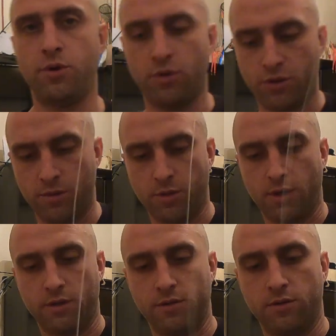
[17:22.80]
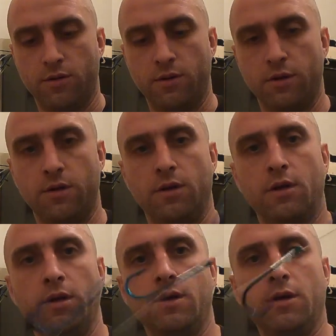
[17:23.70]
Proszę bardzo.
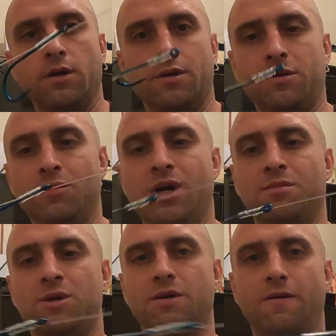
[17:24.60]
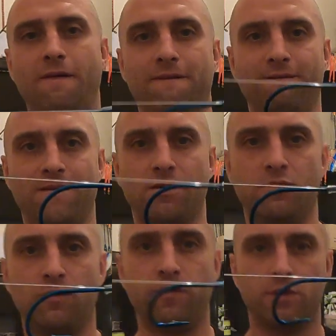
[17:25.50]
I mamy
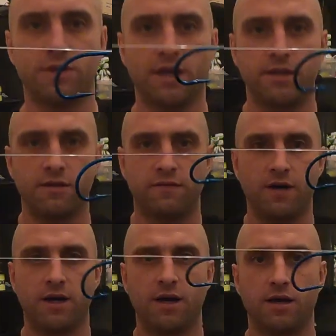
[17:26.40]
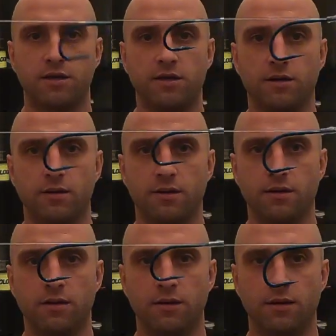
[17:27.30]
uwiązane dwa haki
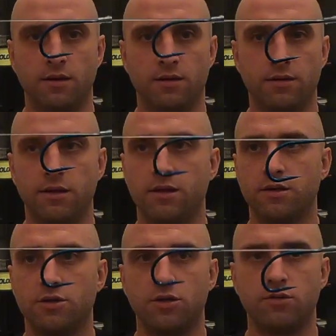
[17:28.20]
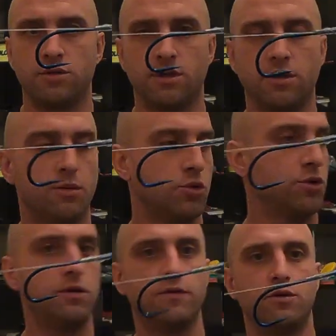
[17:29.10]
na jednej żyłce.
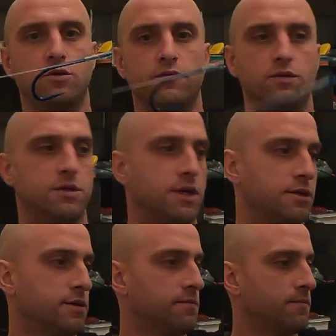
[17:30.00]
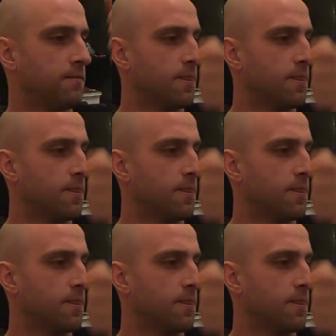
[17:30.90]
Niemożliwe do rozwiązania.